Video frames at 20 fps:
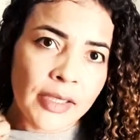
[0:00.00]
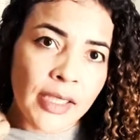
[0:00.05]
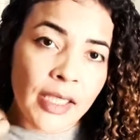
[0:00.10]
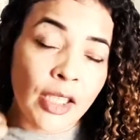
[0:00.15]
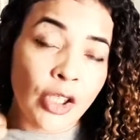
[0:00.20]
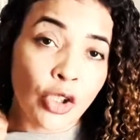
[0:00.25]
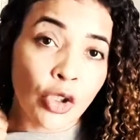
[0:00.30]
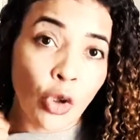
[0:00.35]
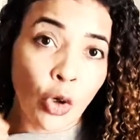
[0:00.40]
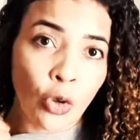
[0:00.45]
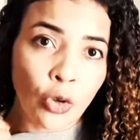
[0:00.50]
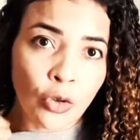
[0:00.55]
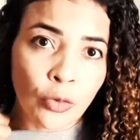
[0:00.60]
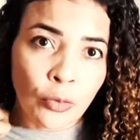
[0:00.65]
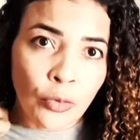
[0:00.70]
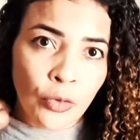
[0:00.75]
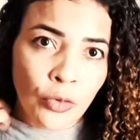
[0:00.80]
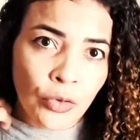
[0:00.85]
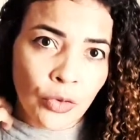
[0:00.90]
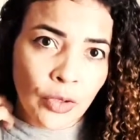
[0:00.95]
e que todo
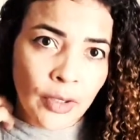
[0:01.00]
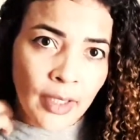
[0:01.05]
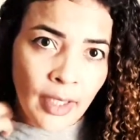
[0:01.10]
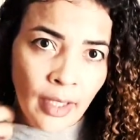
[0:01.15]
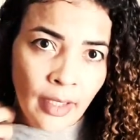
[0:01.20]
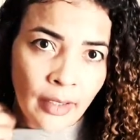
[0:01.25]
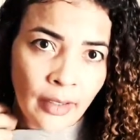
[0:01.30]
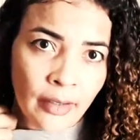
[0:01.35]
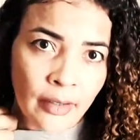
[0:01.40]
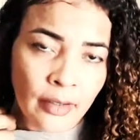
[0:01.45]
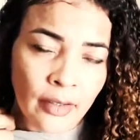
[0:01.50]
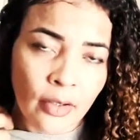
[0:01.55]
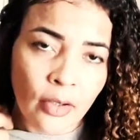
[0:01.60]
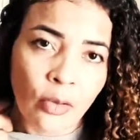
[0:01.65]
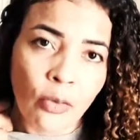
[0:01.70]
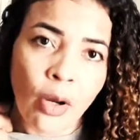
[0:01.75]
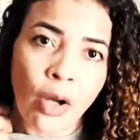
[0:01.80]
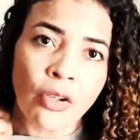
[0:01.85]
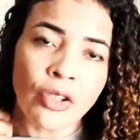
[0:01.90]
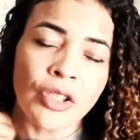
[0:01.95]
mundo tem.
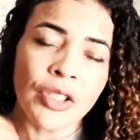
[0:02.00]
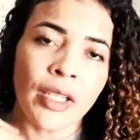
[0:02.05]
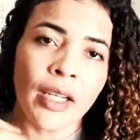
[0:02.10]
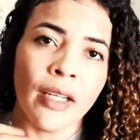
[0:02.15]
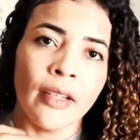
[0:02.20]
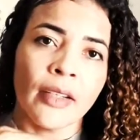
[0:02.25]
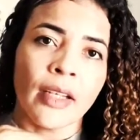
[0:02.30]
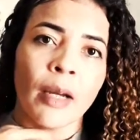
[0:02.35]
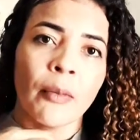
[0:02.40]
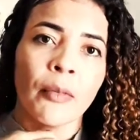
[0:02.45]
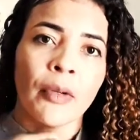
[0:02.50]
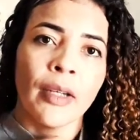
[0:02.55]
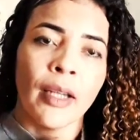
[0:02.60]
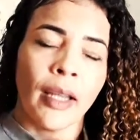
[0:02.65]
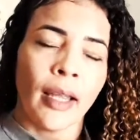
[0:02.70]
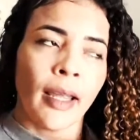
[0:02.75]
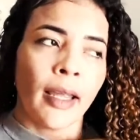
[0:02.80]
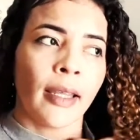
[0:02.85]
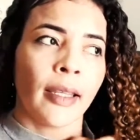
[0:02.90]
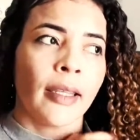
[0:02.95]
Qual o direito que a
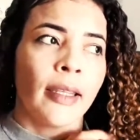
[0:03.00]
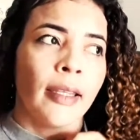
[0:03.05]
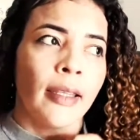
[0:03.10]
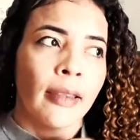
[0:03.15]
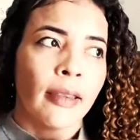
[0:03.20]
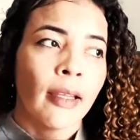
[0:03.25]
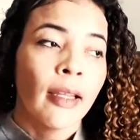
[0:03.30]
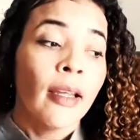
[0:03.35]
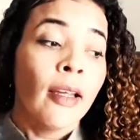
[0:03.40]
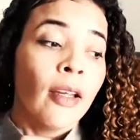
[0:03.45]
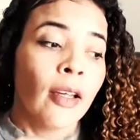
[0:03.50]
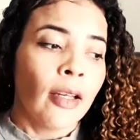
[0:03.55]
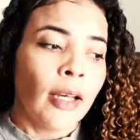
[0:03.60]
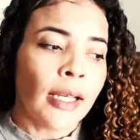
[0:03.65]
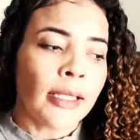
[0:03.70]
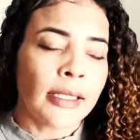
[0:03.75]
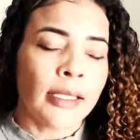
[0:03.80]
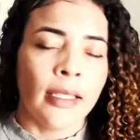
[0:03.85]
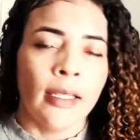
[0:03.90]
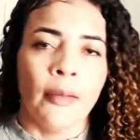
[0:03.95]
mulher que
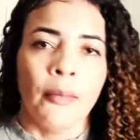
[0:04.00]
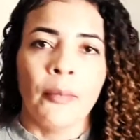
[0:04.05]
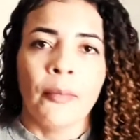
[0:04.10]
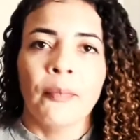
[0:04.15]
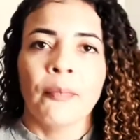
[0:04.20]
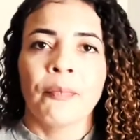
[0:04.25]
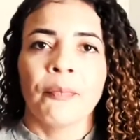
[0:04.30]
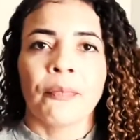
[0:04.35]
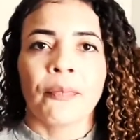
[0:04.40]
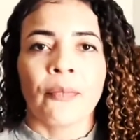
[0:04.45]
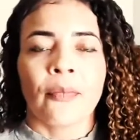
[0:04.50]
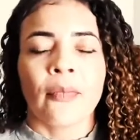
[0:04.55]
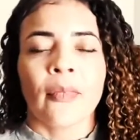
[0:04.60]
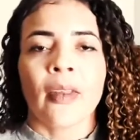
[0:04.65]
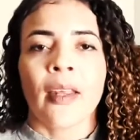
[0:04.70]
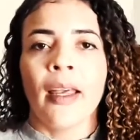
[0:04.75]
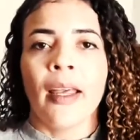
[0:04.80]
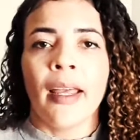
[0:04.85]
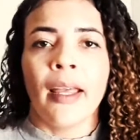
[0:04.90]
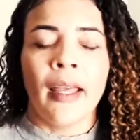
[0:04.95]
assim,
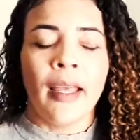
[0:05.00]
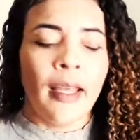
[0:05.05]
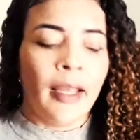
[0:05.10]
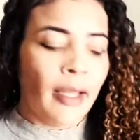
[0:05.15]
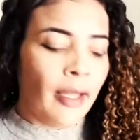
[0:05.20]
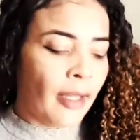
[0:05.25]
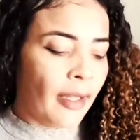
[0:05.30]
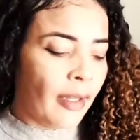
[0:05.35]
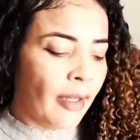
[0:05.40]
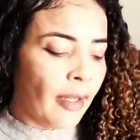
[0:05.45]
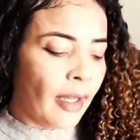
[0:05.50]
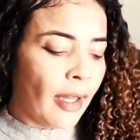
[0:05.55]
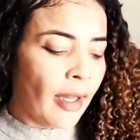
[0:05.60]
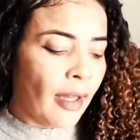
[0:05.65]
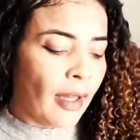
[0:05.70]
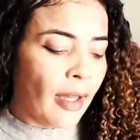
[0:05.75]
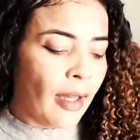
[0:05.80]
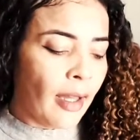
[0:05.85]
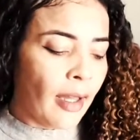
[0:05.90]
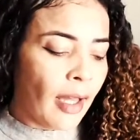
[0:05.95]
é,
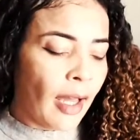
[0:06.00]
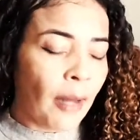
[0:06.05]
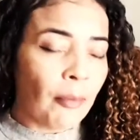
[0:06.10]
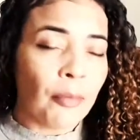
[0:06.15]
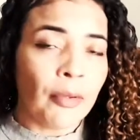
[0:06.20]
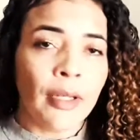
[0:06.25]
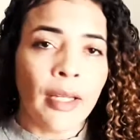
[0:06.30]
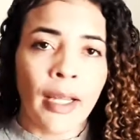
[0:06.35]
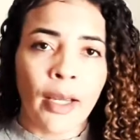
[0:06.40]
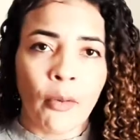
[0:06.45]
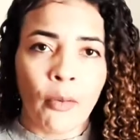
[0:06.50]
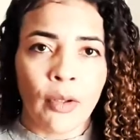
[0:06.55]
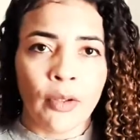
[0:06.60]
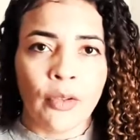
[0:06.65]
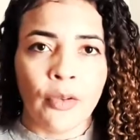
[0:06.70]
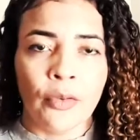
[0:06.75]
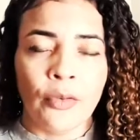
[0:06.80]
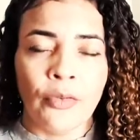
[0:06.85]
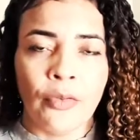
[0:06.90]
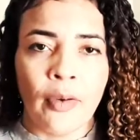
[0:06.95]
a mulher
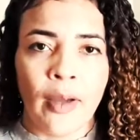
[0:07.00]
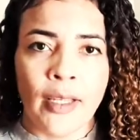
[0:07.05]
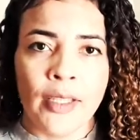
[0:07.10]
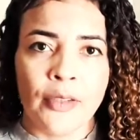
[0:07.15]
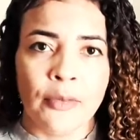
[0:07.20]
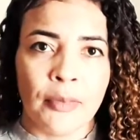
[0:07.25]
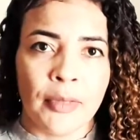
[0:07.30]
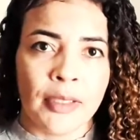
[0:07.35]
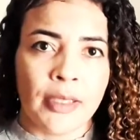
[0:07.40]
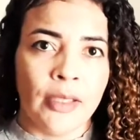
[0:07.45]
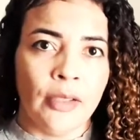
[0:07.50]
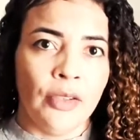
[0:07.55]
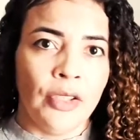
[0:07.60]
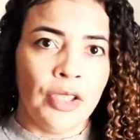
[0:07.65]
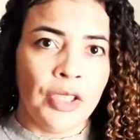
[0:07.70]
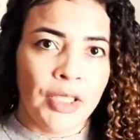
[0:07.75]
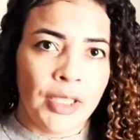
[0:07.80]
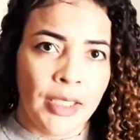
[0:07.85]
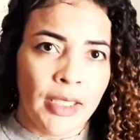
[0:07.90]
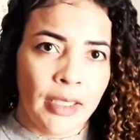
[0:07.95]
quando faz uma
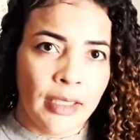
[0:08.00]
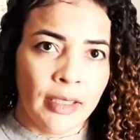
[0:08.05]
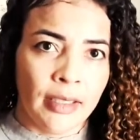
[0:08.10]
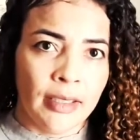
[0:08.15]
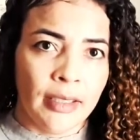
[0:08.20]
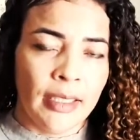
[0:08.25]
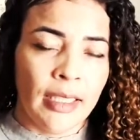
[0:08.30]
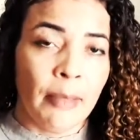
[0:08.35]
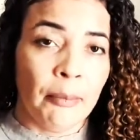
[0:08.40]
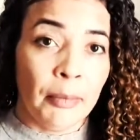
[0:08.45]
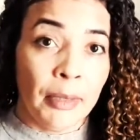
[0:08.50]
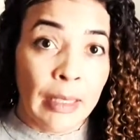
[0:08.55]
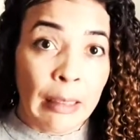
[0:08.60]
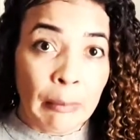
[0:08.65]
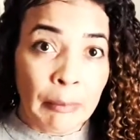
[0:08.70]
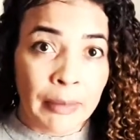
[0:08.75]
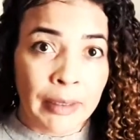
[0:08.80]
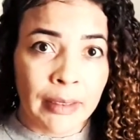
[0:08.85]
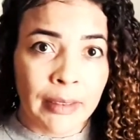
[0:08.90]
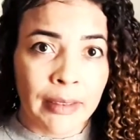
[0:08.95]
cirurgia da
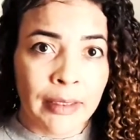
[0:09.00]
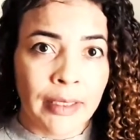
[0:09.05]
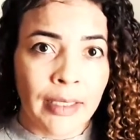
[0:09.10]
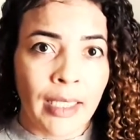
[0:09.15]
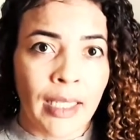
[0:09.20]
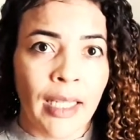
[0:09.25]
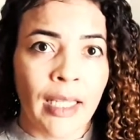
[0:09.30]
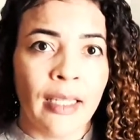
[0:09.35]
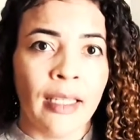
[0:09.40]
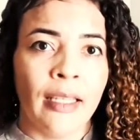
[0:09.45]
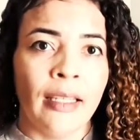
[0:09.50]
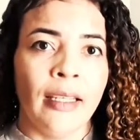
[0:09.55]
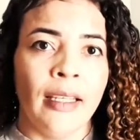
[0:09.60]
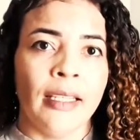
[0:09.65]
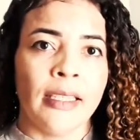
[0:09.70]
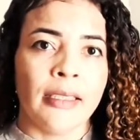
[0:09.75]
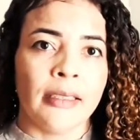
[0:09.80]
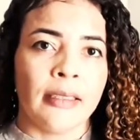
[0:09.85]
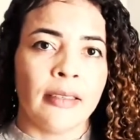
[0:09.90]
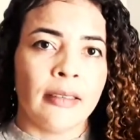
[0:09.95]
mama, né, em
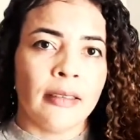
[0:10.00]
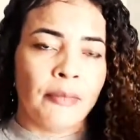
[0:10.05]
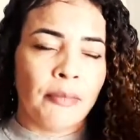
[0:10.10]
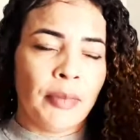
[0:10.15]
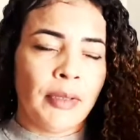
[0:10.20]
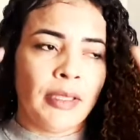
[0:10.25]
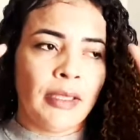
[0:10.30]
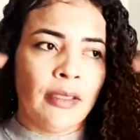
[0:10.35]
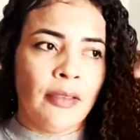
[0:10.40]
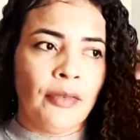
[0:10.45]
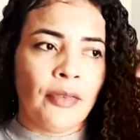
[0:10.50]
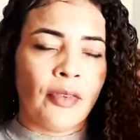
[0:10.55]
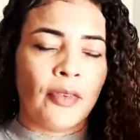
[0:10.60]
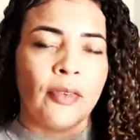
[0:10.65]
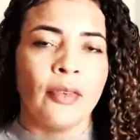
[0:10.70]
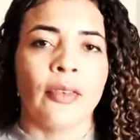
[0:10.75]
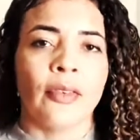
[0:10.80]
específico,